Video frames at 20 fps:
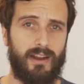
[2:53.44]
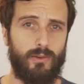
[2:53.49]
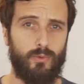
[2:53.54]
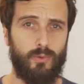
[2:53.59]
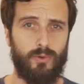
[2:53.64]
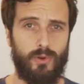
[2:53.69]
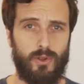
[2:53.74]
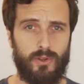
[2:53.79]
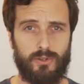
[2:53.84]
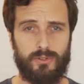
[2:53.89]

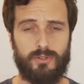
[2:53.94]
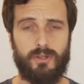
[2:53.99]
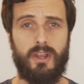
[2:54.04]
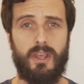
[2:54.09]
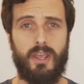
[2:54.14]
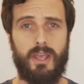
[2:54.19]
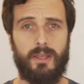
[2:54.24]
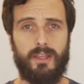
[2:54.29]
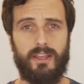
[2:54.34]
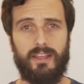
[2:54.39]
algunos
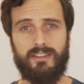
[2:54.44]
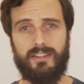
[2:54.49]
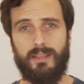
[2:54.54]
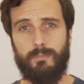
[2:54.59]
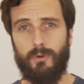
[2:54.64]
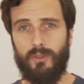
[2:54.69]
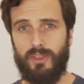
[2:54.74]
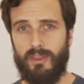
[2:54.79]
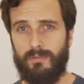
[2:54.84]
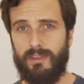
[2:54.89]
eh,
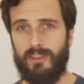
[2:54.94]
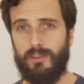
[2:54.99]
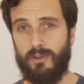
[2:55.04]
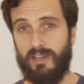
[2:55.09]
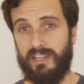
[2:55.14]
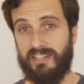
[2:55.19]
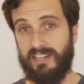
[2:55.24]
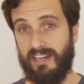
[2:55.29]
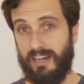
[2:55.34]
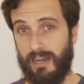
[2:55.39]
tipos de vídeos
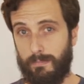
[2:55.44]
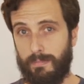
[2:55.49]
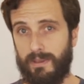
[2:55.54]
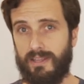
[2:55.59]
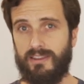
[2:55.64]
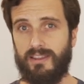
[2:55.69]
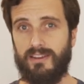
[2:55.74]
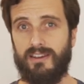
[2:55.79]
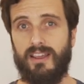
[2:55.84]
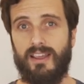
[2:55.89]
que se
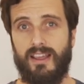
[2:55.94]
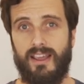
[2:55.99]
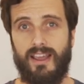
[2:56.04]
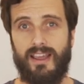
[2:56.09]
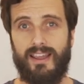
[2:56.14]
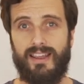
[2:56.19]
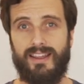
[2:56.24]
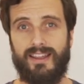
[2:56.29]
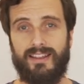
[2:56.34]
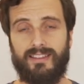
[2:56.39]
repiten,
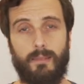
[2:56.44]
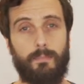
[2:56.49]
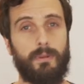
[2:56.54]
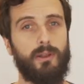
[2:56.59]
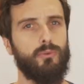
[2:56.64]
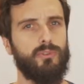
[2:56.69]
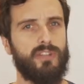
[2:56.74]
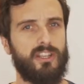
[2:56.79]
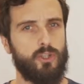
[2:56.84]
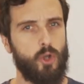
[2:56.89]
eh, te
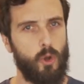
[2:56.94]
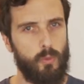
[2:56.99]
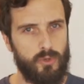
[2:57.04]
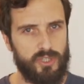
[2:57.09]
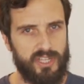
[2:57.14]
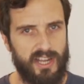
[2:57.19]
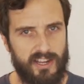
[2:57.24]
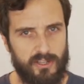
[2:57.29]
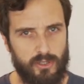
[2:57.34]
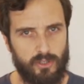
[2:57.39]
preguntas cómo
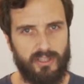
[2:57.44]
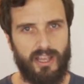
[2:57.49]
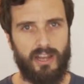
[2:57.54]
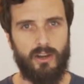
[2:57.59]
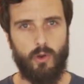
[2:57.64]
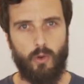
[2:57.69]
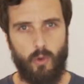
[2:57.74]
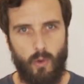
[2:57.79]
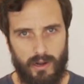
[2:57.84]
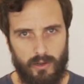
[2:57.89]
se ha hecho tal
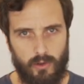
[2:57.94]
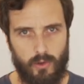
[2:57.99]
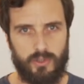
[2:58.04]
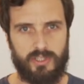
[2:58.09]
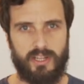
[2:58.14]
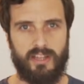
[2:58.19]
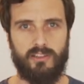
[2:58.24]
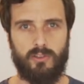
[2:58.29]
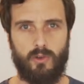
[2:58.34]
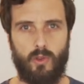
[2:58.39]
o cual
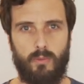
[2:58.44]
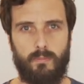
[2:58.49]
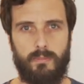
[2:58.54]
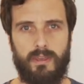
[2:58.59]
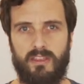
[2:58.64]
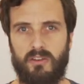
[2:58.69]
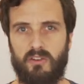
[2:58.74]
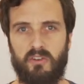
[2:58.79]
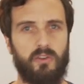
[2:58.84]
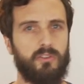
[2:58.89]
cosa dentro de un
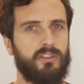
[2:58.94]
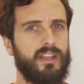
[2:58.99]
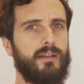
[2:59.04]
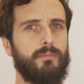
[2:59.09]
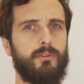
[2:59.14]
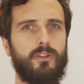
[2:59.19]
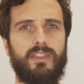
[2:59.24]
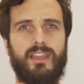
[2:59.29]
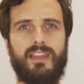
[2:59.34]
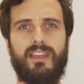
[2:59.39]
vídeo. No te
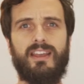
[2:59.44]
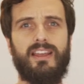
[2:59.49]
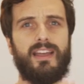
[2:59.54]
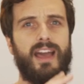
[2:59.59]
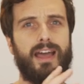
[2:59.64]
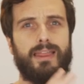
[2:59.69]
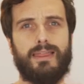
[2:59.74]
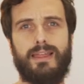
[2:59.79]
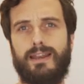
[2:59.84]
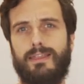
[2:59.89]
hablo de
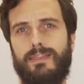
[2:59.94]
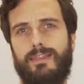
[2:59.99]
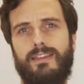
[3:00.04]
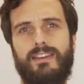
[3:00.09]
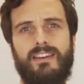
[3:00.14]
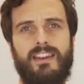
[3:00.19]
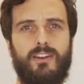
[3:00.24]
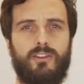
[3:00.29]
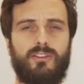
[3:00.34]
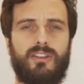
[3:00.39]
hacer
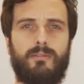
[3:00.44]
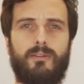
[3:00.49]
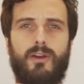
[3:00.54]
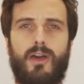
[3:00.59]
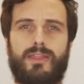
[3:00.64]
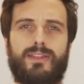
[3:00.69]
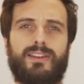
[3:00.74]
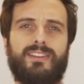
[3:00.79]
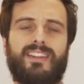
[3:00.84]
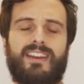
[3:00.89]
cine, no te hablo de
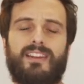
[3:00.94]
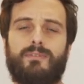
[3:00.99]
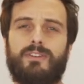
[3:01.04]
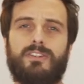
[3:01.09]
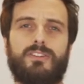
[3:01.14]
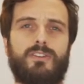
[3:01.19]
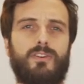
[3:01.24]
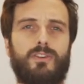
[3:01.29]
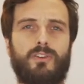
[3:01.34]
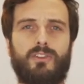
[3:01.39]
hacer
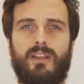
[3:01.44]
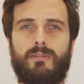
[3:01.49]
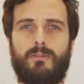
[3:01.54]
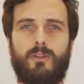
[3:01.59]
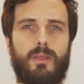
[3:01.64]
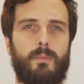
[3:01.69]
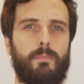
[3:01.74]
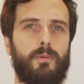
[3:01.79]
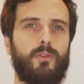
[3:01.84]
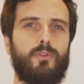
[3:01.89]
televisión, no te hablo
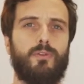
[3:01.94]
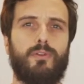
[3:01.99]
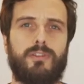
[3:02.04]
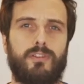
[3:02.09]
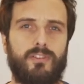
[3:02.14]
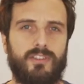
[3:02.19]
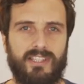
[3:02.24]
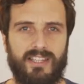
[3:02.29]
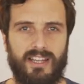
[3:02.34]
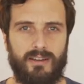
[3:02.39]
de
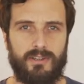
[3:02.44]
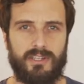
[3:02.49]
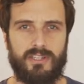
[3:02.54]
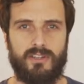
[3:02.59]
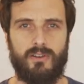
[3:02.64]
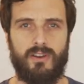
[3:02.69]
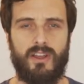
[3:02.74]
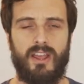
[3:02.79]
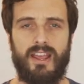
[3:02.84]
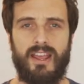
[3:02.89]
producción de
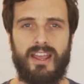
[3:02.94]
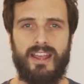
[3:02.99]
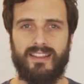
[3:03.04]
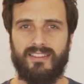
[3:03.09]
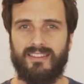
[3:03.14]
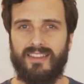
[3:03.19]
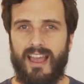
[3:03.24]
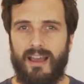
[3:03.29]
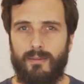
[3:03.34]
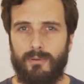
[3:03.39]
televisión.
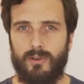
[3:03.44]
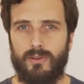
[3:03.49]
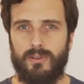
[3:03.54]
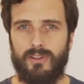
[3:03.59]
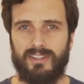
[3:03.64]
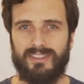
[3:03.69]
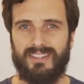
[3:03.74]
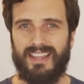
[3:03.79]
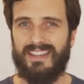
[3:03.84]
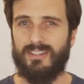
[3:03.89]
Te hablo
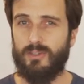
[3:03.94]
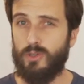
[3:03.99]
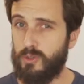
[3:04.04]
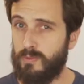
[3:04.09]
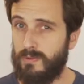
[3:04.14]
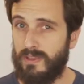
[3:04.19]
de esos